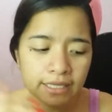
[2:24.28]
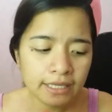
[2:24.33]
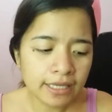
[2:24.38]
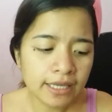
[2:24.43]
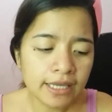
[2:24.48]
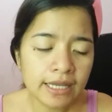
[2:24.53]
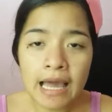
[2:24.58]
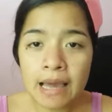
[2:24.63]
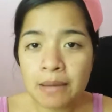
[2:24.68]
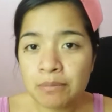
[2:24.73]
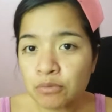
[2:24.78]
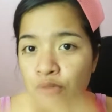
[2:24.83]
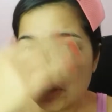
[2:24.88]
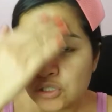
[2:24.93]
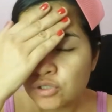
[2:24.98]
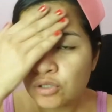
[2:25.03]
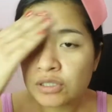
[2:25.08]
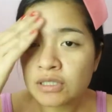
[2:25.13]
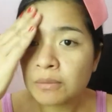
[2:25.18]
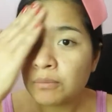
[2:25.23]

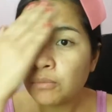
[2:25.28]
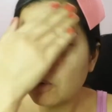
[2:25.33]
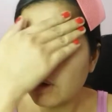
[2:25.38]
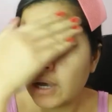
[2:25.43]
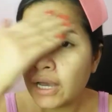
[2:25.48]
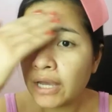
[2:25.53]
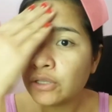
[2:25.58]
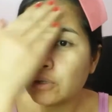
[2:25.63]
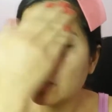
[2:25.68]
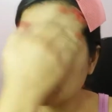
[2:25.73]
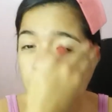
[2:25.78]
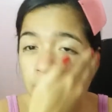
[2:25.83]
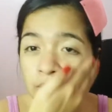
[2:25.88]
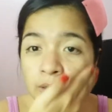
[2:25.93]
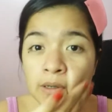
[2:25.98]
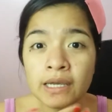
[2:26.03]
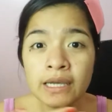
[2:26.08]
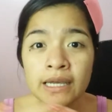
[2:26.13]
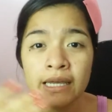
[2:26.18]
ihilamos niyo sa mukha niyo.